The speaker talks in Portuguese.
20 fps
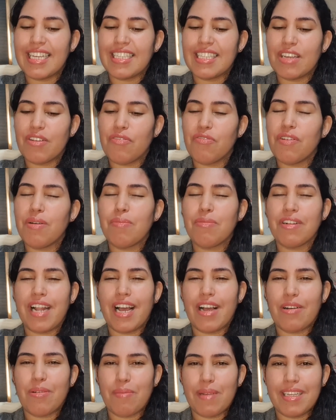Então, vamos
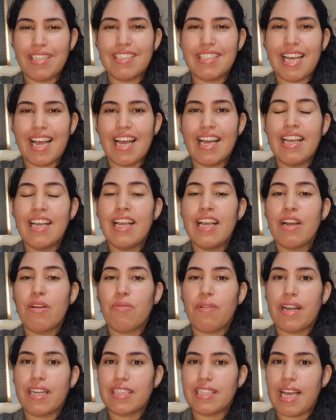lá começar
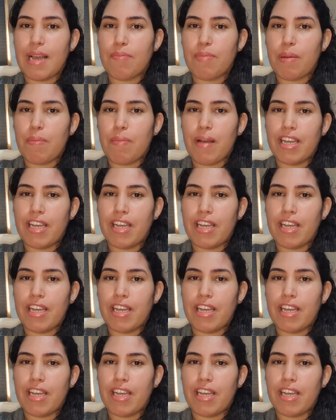com a etapa